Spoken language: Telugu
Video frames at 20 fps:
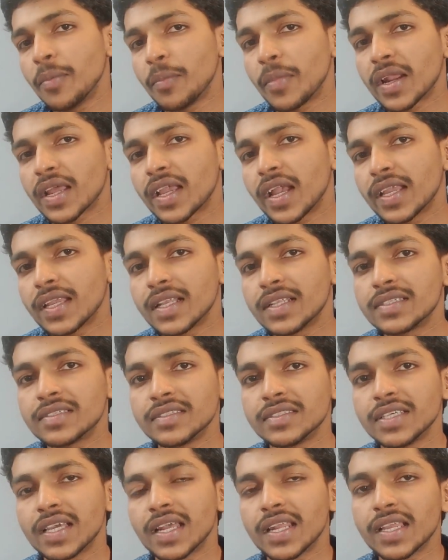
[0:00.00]
మనకి ఐఎల్స్
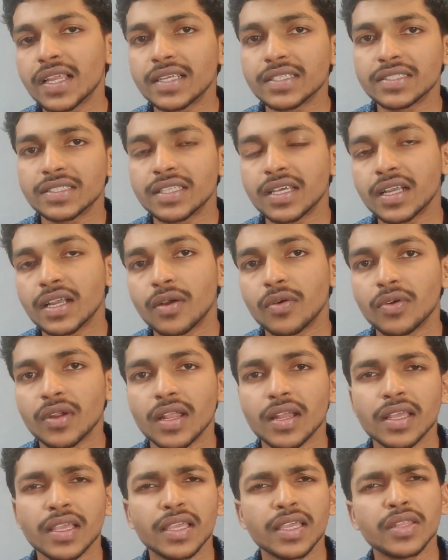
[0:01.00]
జిఆర్ఈ e ఖచ్చితంగా
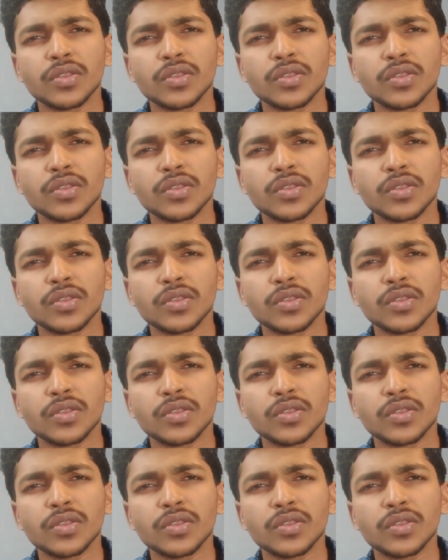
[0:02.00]
ఉండాలి